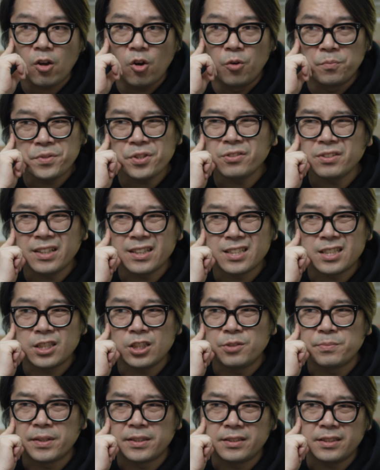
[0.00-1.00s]
엄청나게
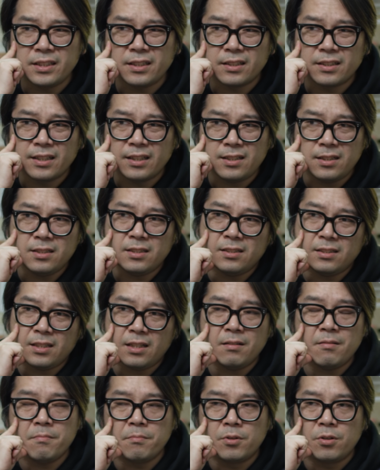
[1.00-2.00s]
찍어봤는데 예를
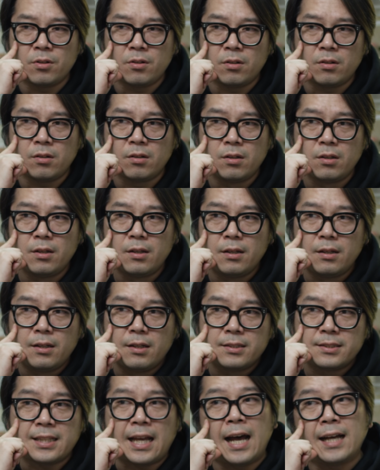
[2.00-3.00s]
들자면 뭐
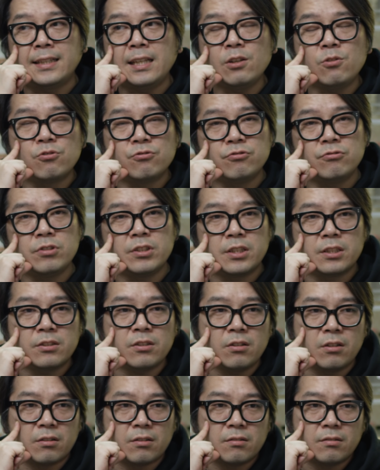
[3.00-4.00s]
4대 고궁이
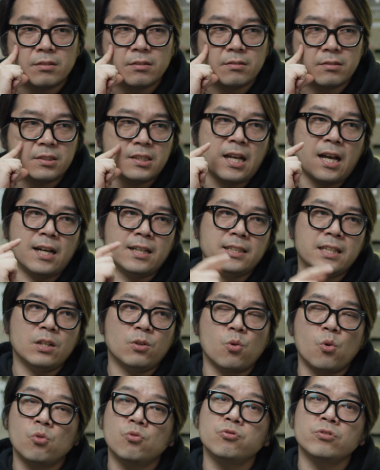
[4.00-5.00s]
있죠. 4대
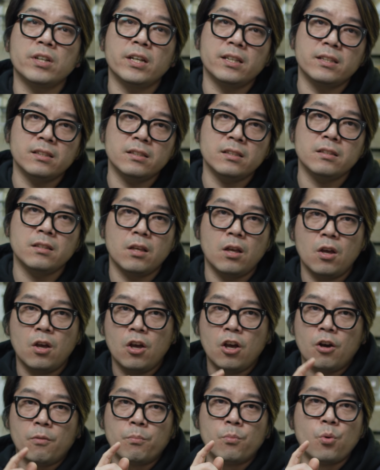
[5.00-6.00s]
고궁에 있는
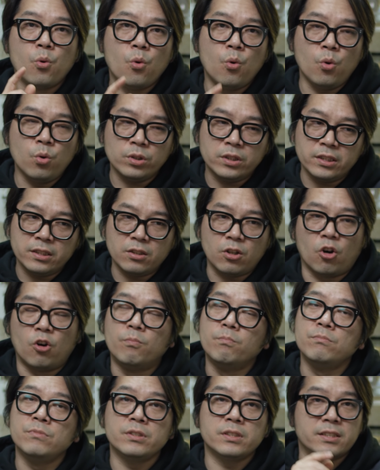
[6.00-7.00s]
모든
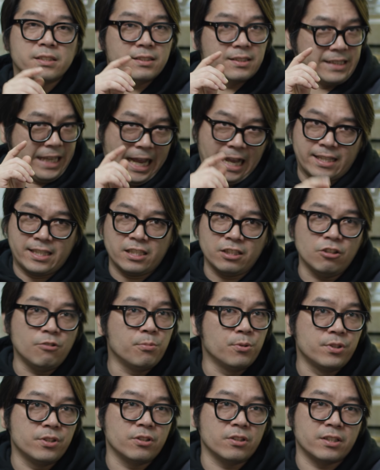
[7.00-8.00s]
건물들을 다
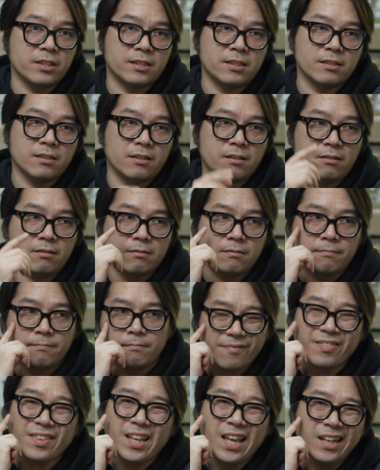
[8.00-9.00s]
찍어본 적이 있어요.
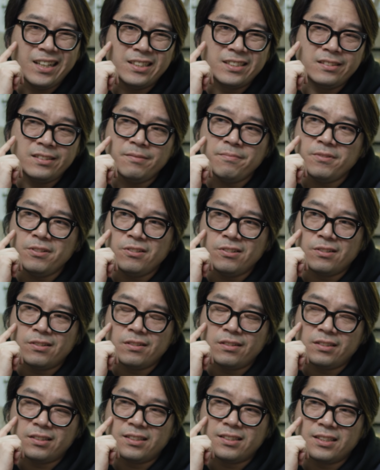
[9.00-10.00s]
근데 뭐
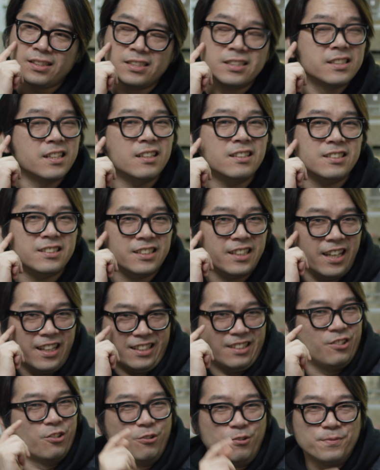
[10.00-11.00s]
그게
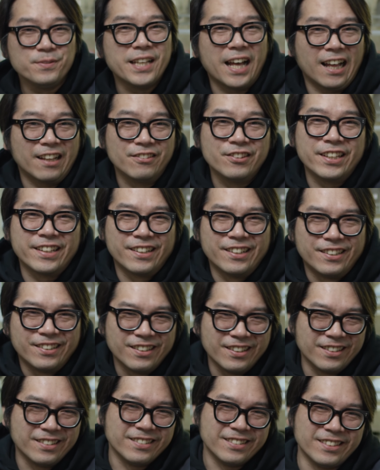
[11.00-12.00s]
크게 도움은 안 돼요.
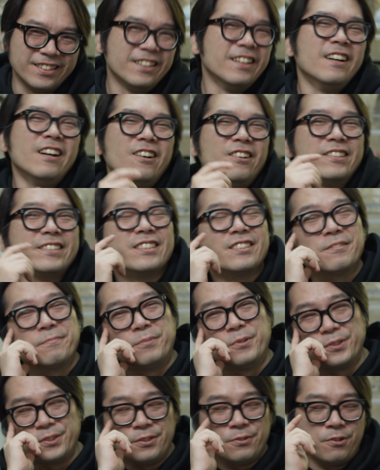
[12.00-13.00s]
어쨌든
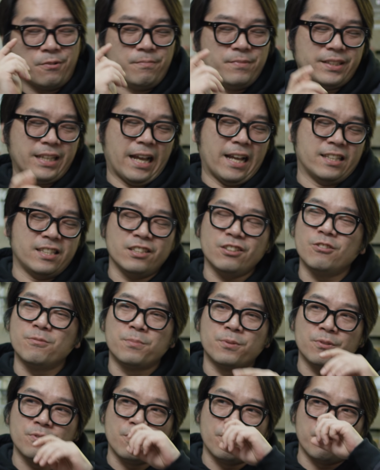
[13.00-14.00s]
모든 건물 다
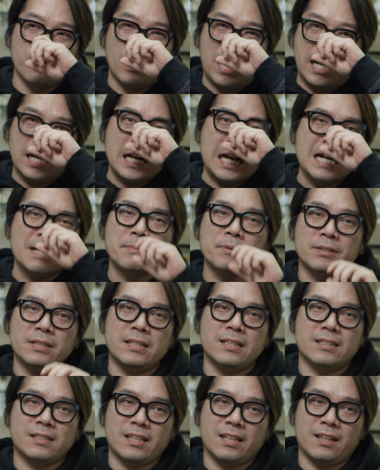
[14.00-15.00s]
찍어보고 뭐
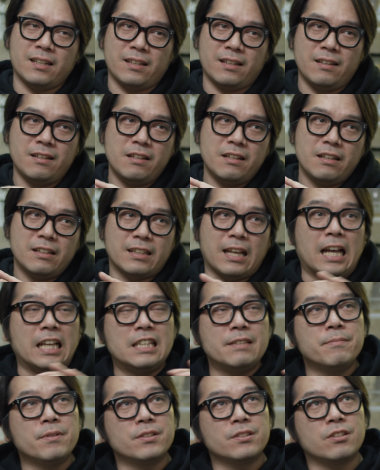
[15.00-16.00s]
한강변에 이렇게
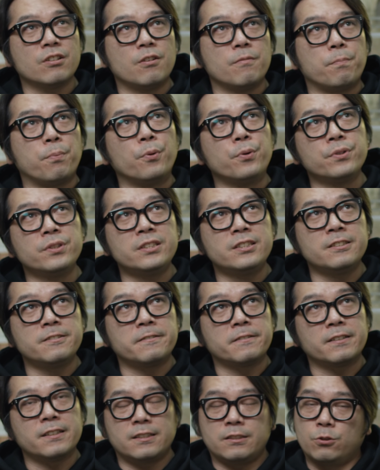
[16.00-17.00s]
다니면서
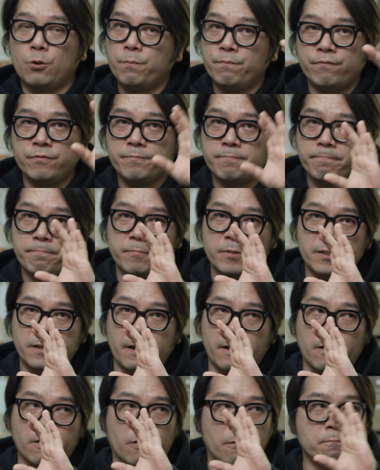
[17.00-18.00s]
보이는 높은
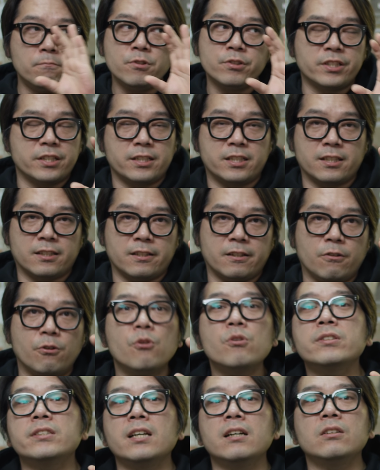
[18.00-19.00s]
건물들 있잖아요.
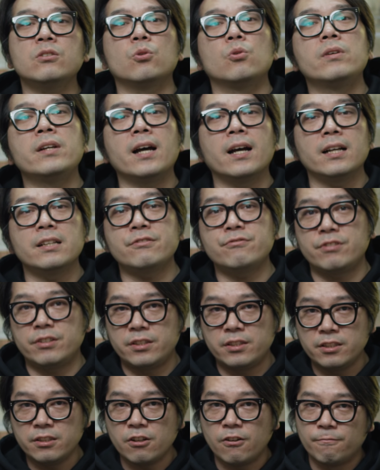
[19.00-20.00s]
옥상을 올라갈 수
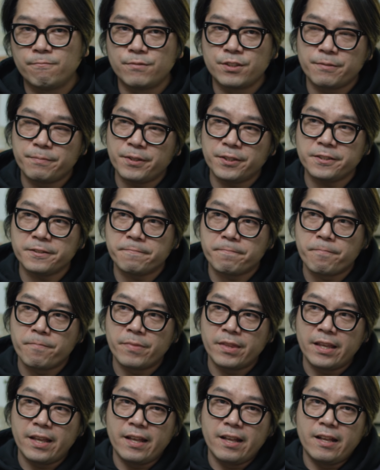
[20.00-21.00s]
있는 건물이면은
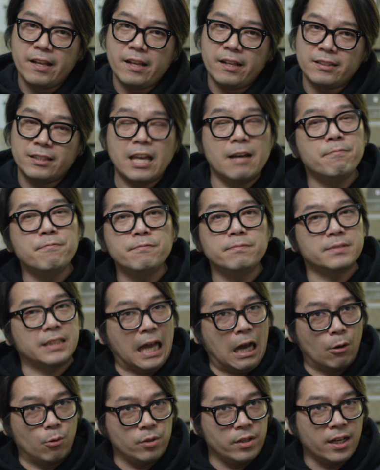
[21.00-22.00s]
대부분
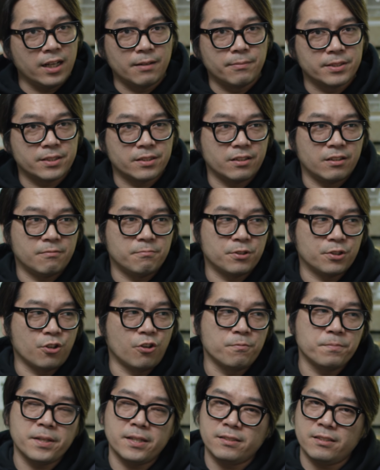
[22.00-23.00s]
다 올라가 봤어요. 뭐
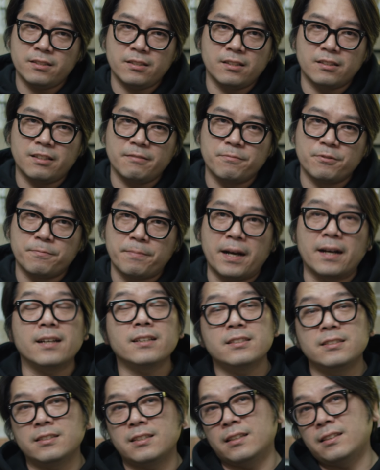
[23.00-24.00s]
경비 아저씨한테 뭐
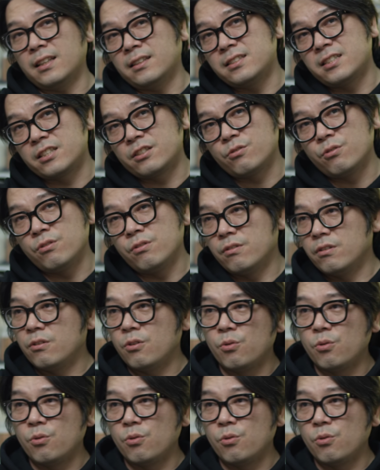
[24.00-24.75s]
바카스 사다 드리고